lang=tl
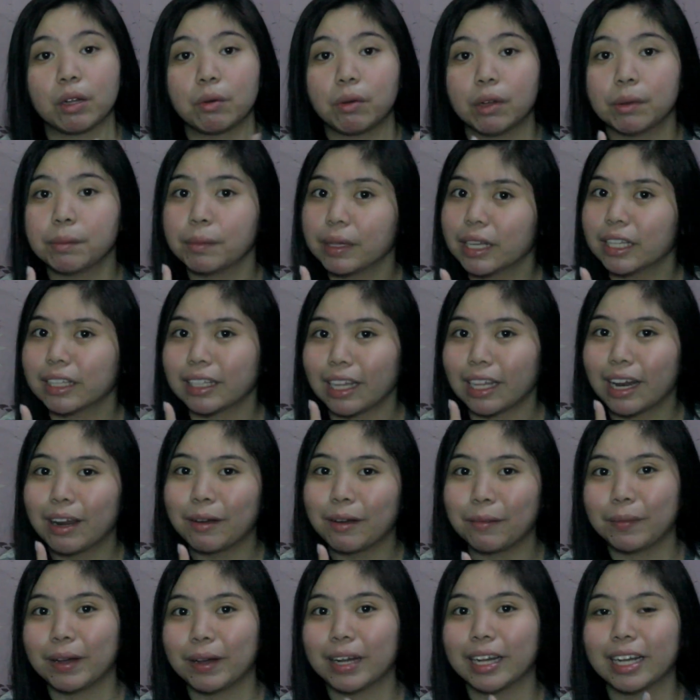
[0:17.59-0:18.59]
1 minute na
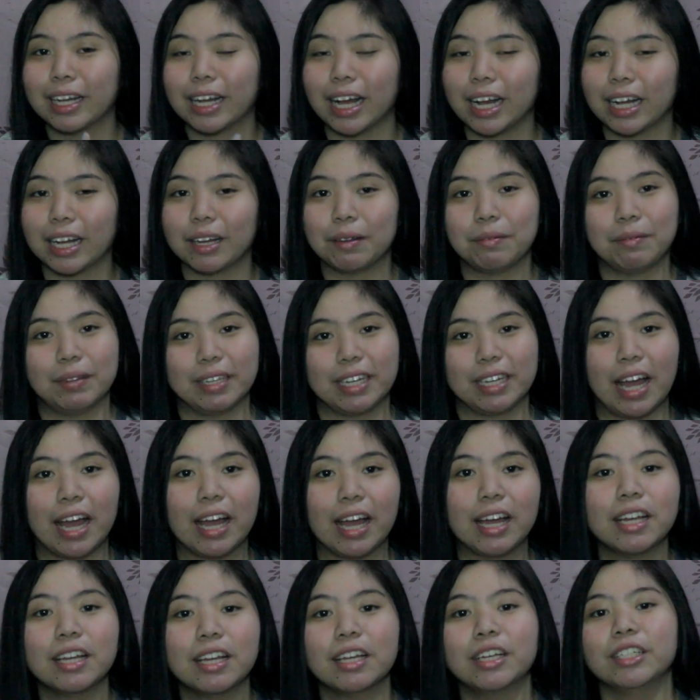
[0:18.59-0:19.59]
lang maggagabi
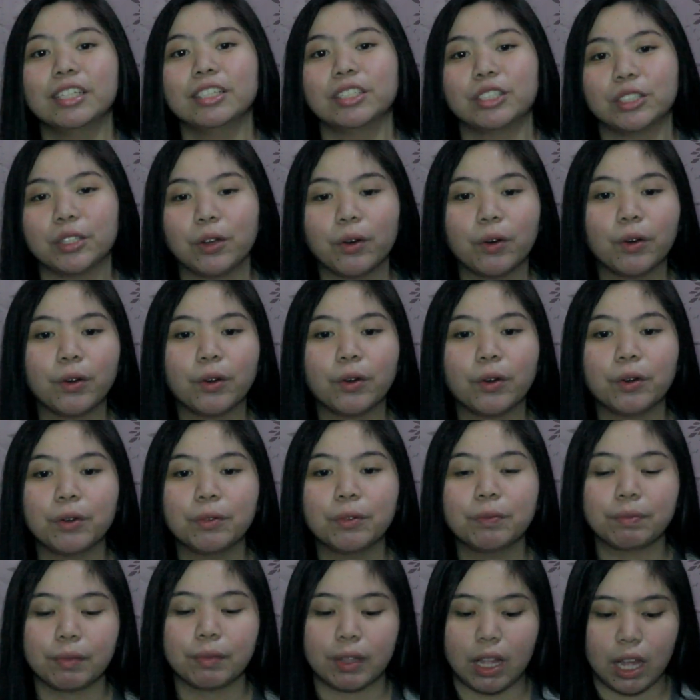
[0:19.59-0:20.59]
na. So,
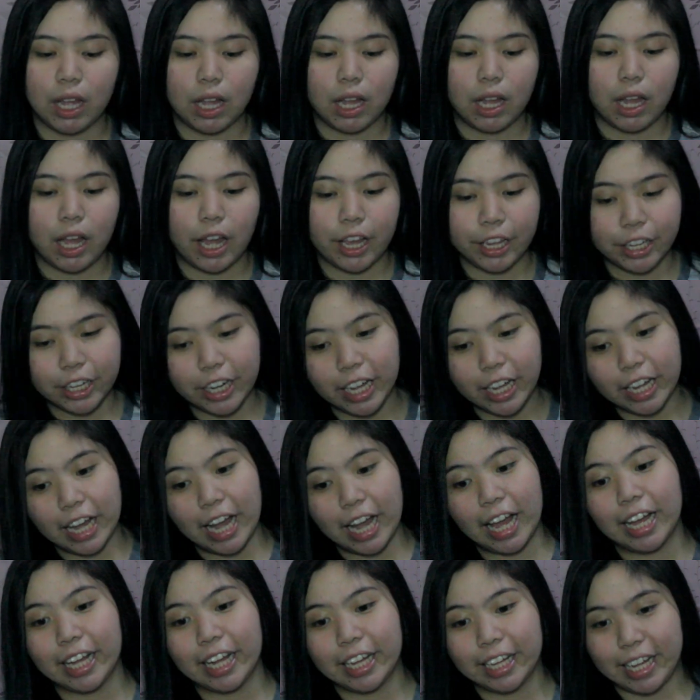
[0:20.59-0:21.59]
ayun na
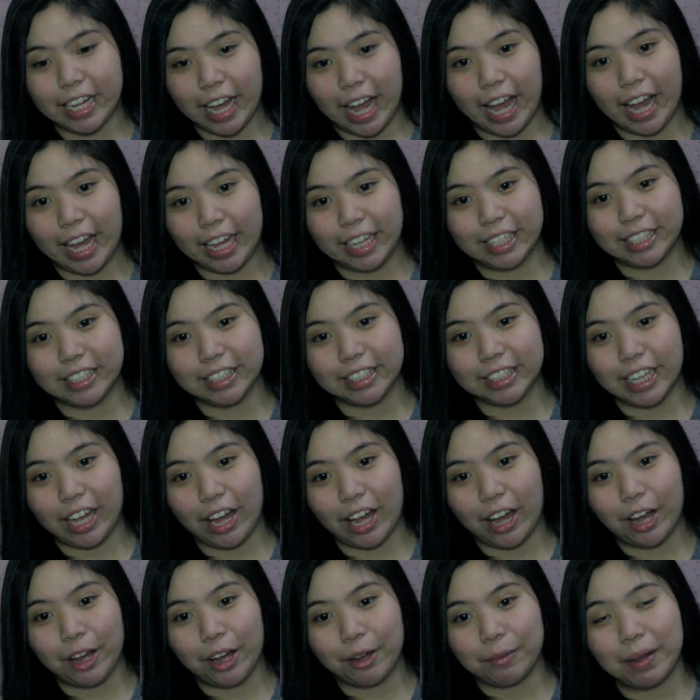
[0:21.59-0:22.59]
nga guys.
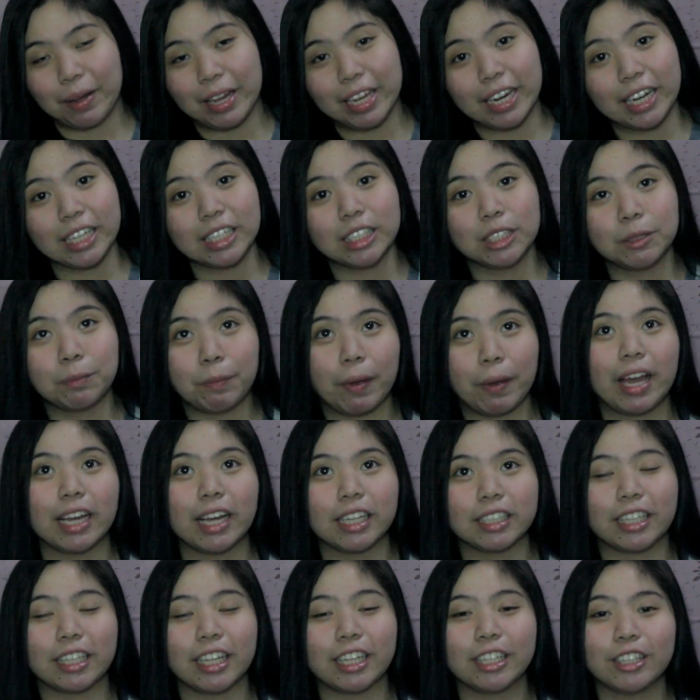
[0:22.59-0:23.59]
Um,
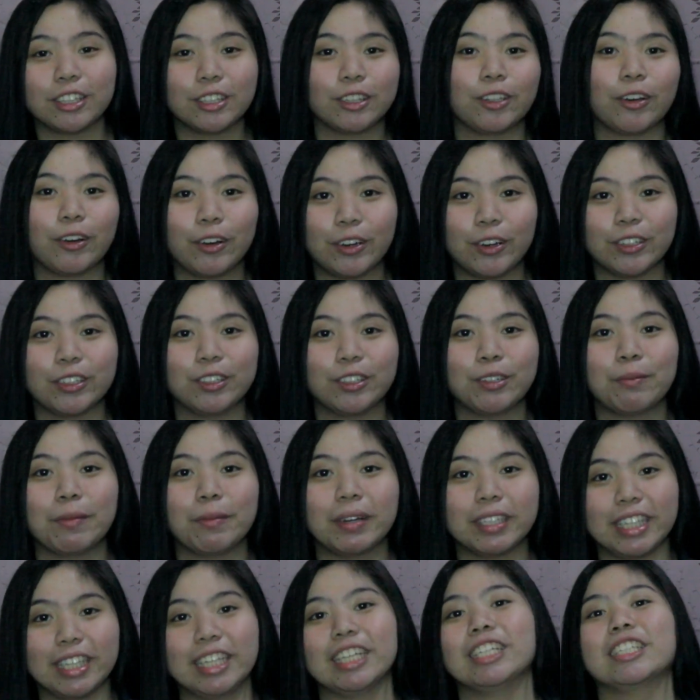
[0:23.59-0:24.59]
unexpected to.
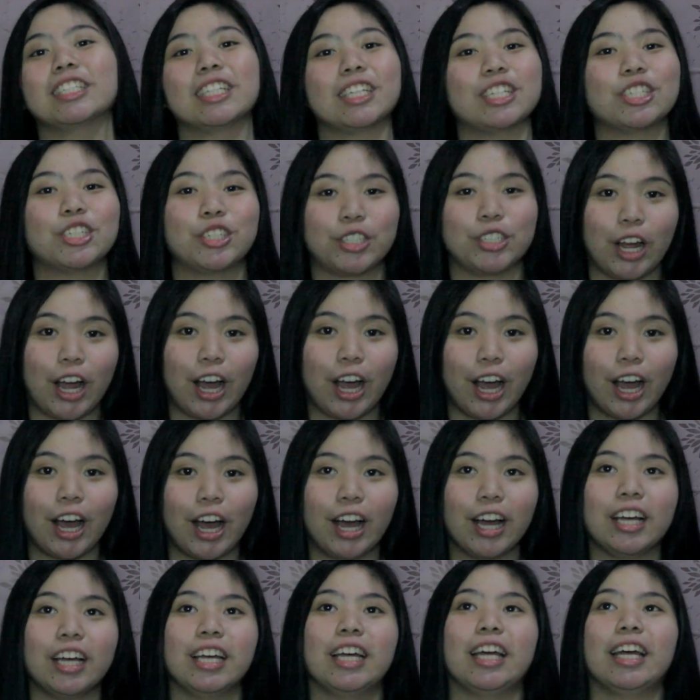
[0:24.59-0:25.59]
Dumating na
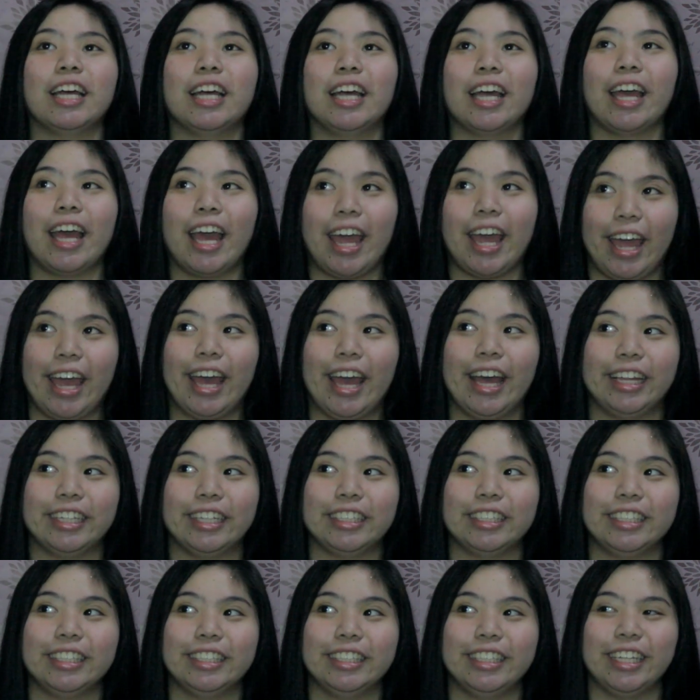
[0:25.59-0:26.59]
siya.
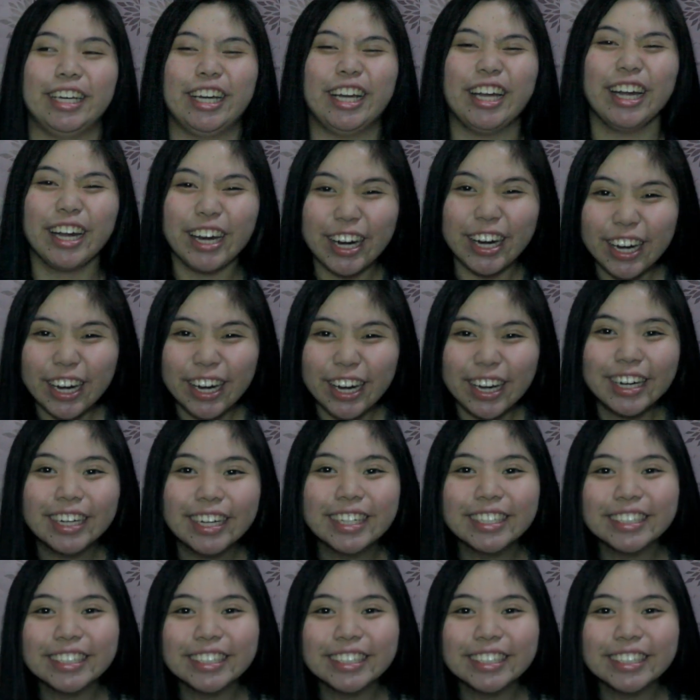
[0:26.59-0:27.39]
And, ah!